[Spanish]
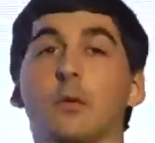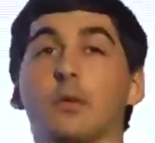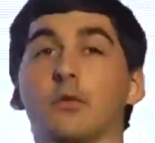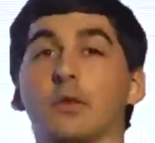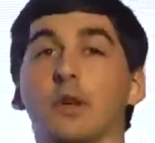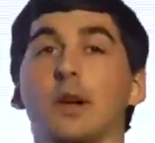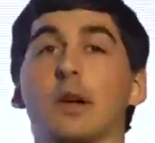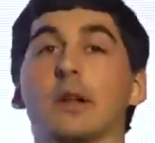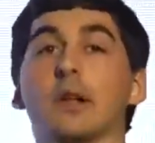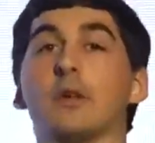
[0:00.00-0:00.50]

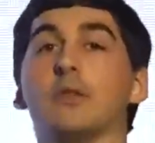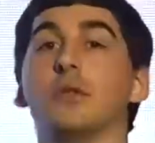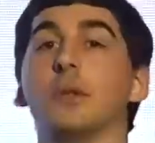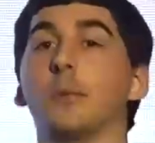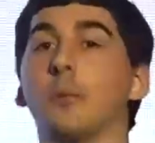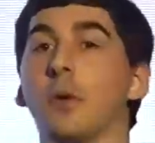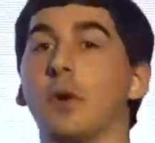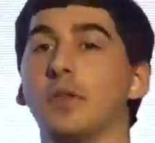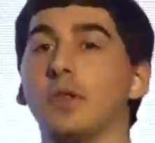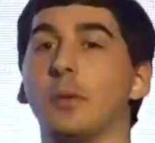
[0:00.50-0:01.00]
cuyas cargas donde
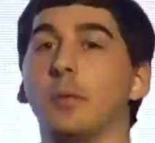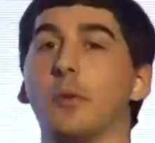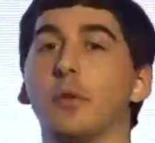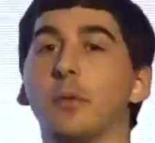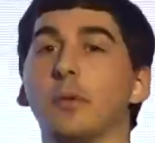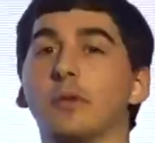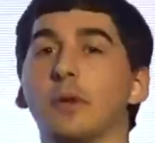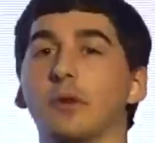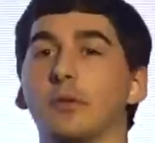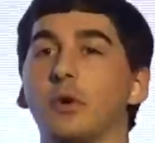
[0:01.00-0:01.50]
puedan
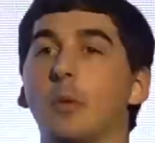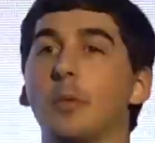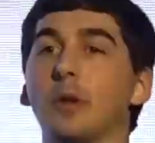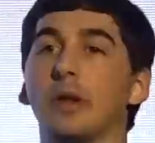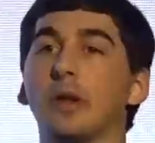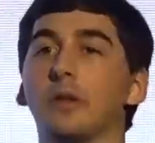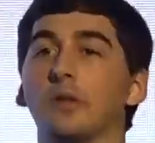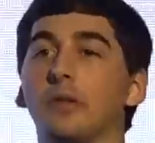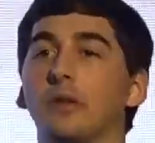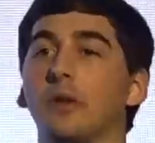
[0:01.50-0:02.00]
disponibilizar su
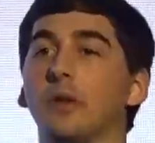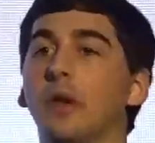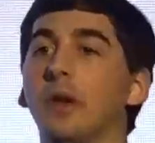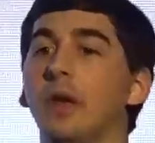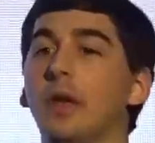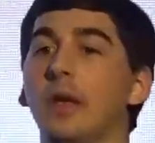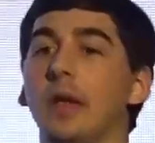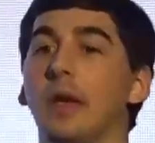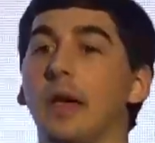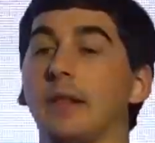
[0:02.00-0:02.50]
aplicación,
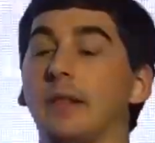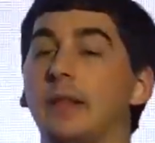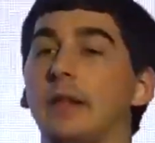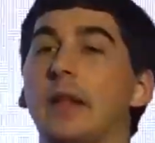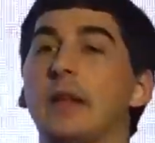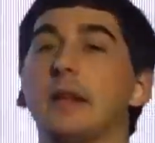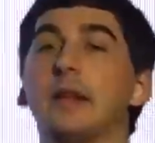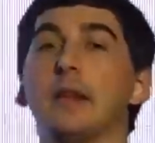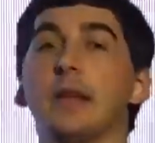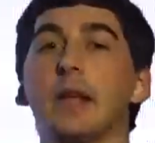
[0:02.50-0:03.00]
estén
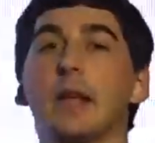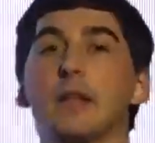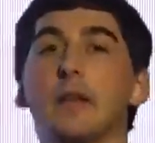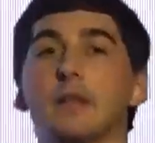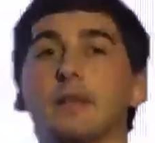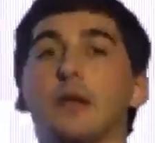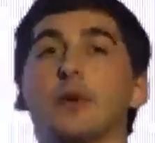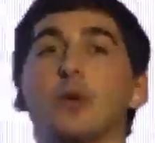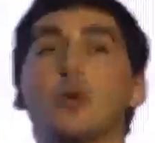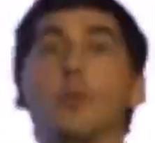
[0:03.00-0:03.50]

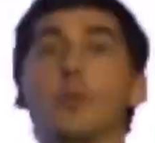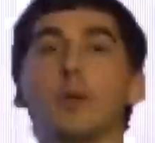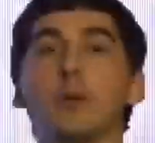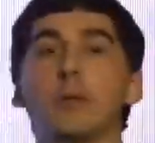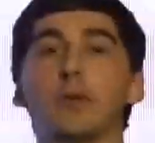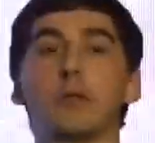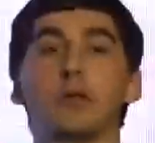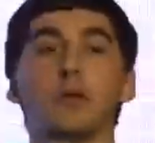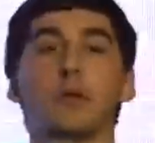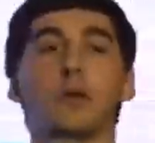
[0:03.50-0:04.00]
alineadas al
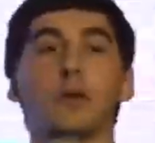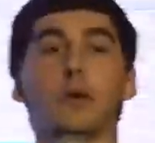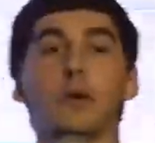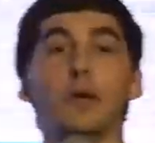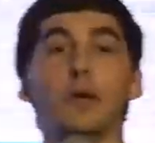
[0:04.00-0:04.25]
cumplimiento